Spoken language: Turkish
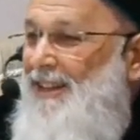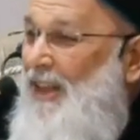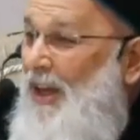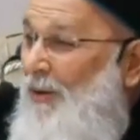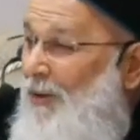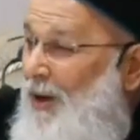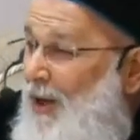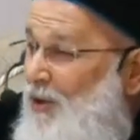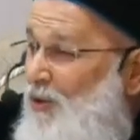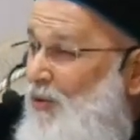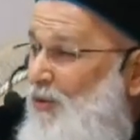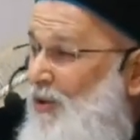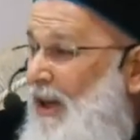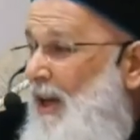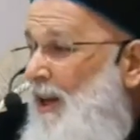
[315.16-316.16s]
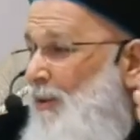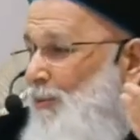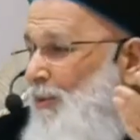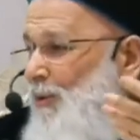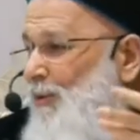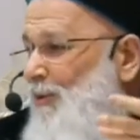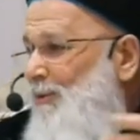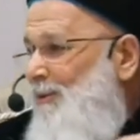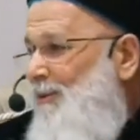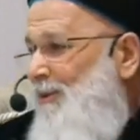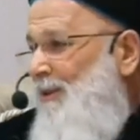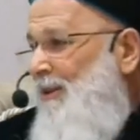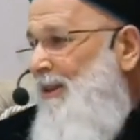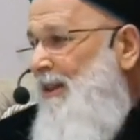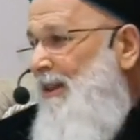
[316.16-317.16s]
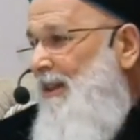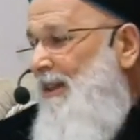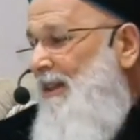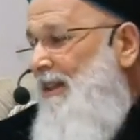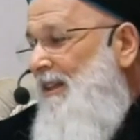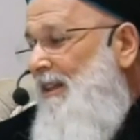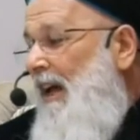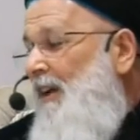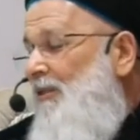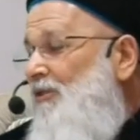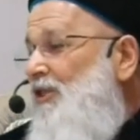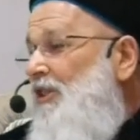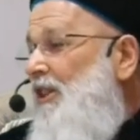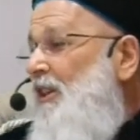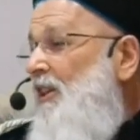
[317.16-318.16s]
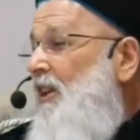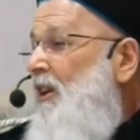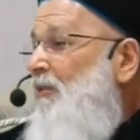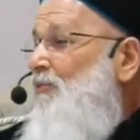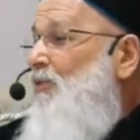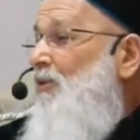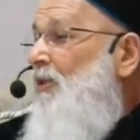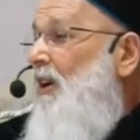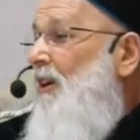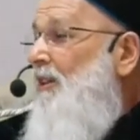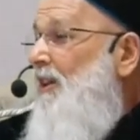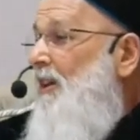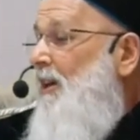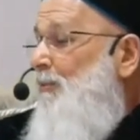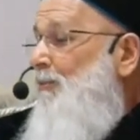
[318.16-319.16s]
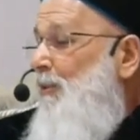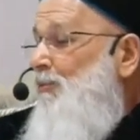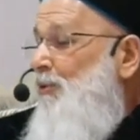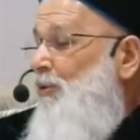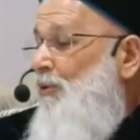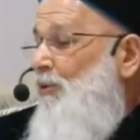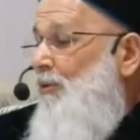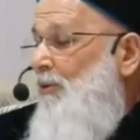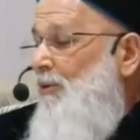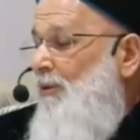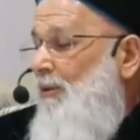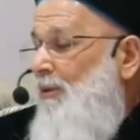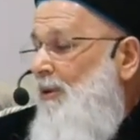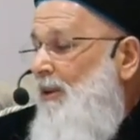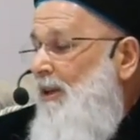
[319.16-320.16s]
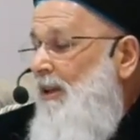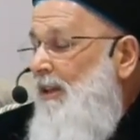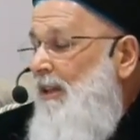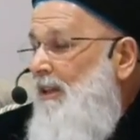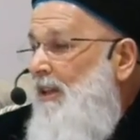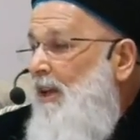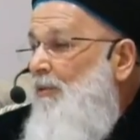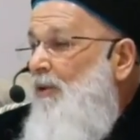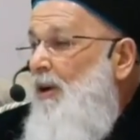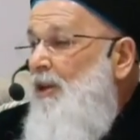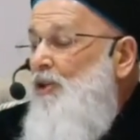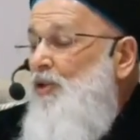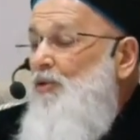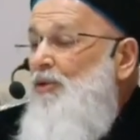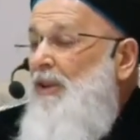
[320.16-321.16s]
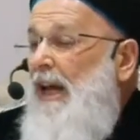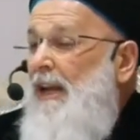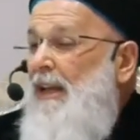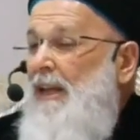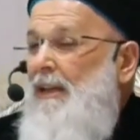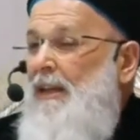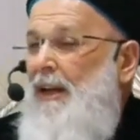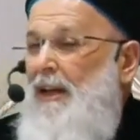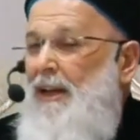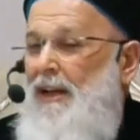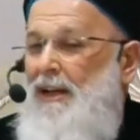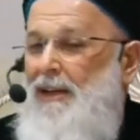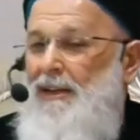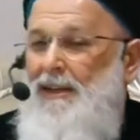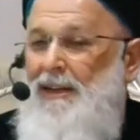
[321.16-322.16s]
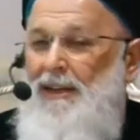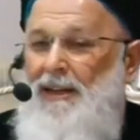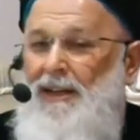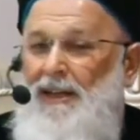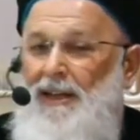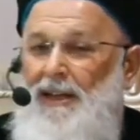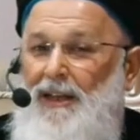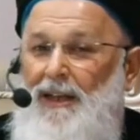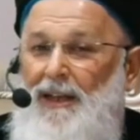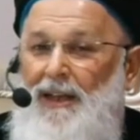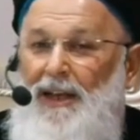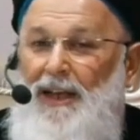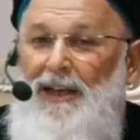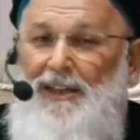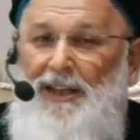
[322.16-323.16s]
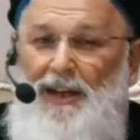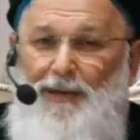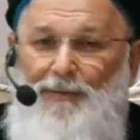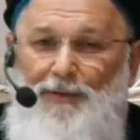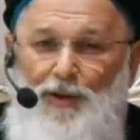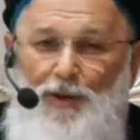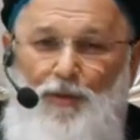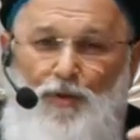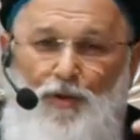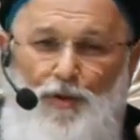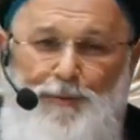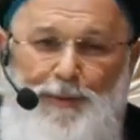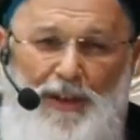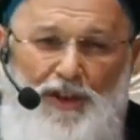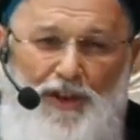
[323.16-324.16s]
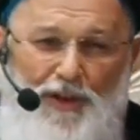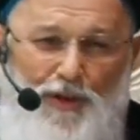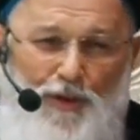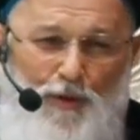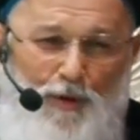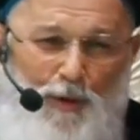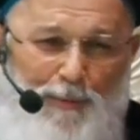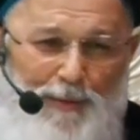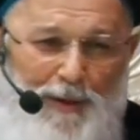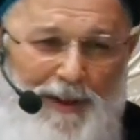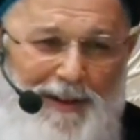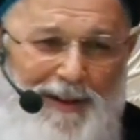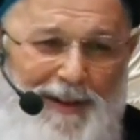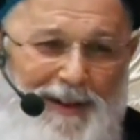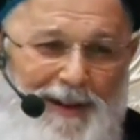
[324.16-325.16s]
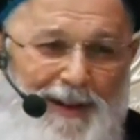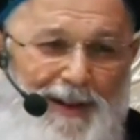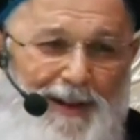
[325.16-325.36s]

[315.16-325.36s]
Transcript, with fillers: Tevazu sahibi ol. Dervişlerin en büyük handikapı budur. Tevazuyu terk ederler. Etrafında 3-5 kişi toplanır,